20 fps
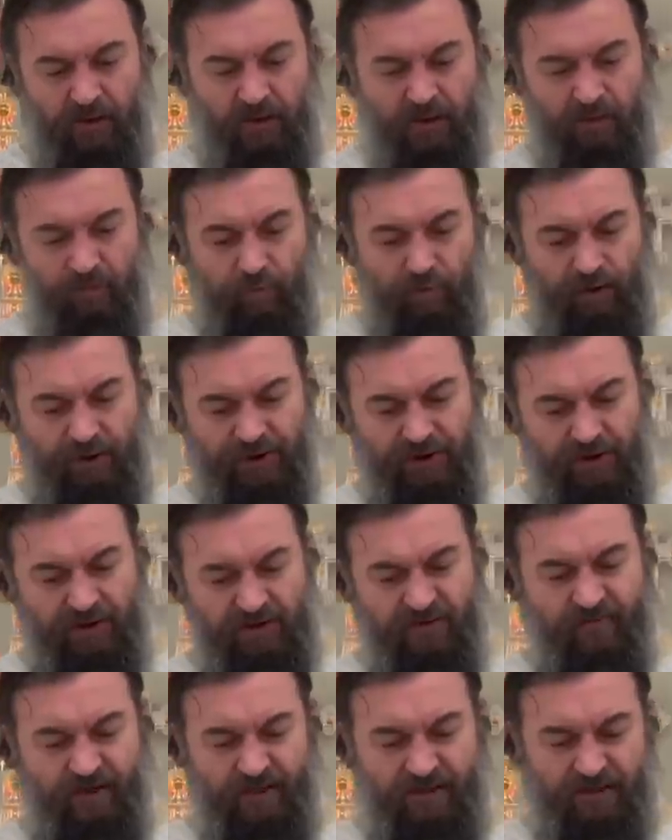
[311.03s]
и больше ей
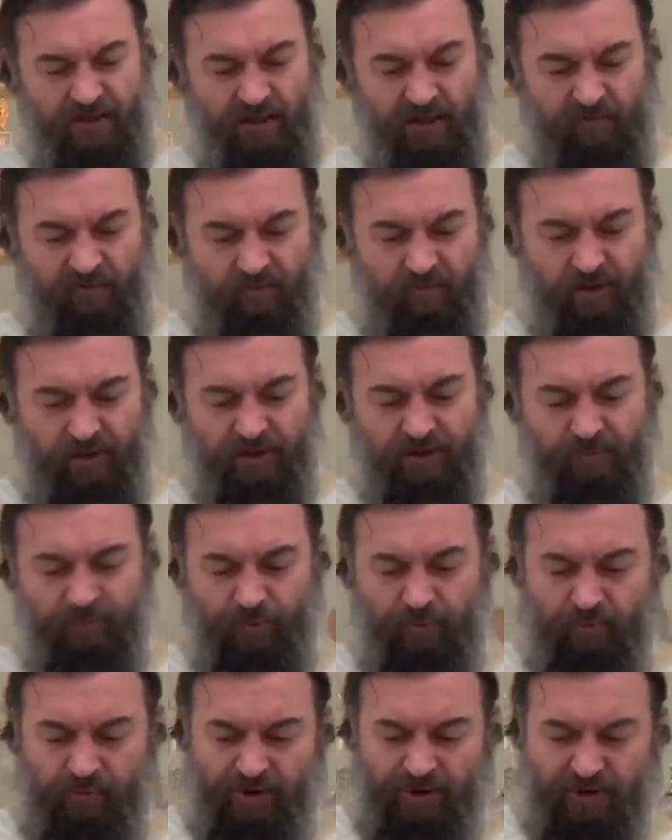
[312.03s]
звать некого было на
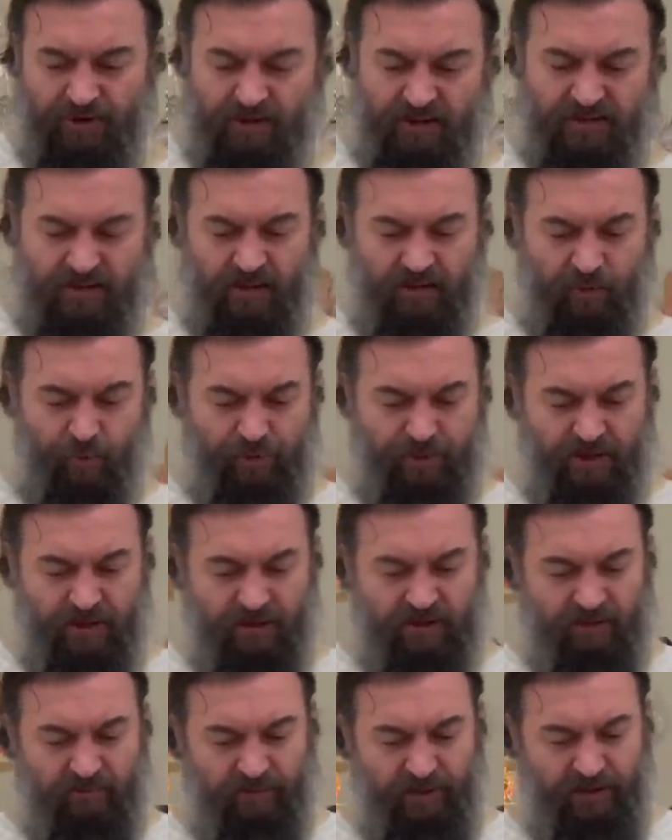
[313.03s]
помощь, она стала
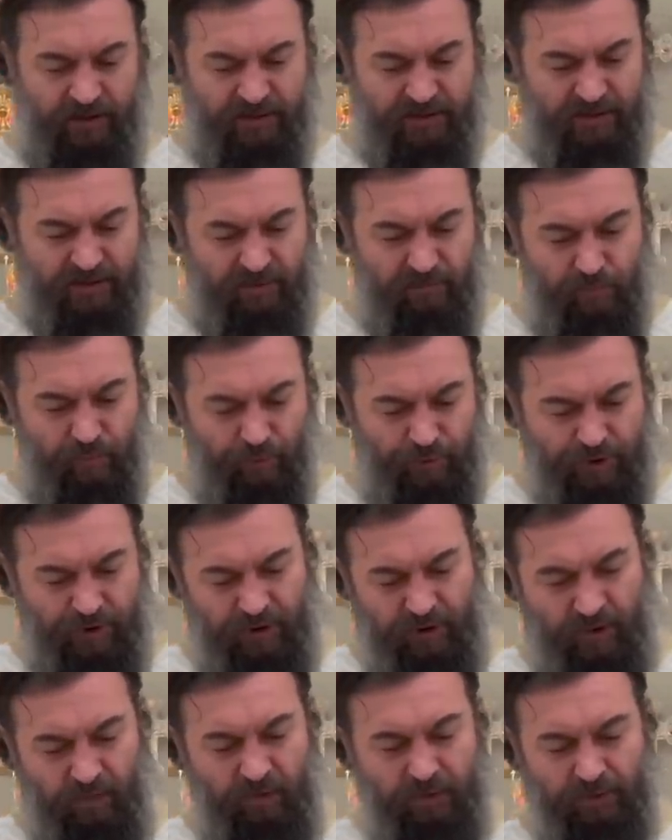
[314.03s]
усердно молиться этим
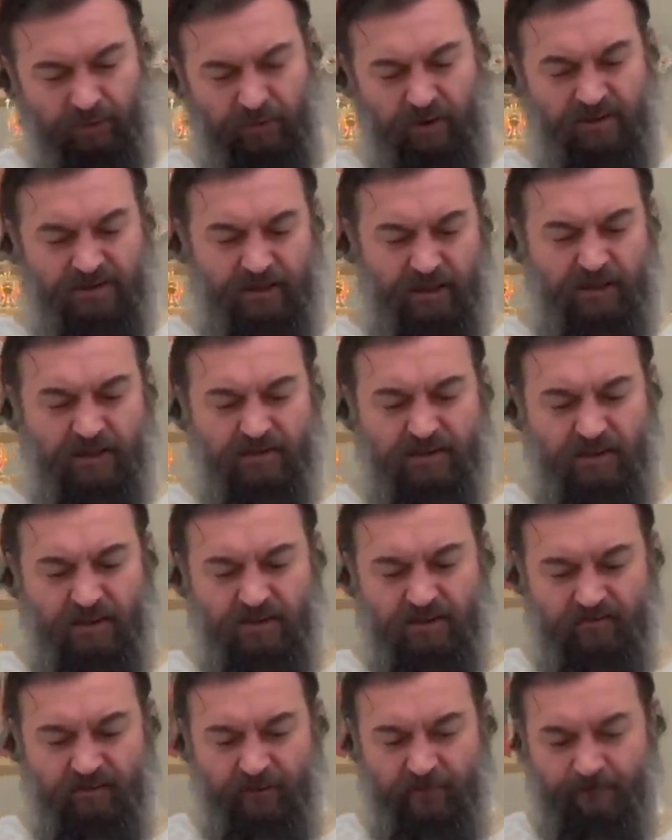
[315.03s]
мученикам, которых знала с детства.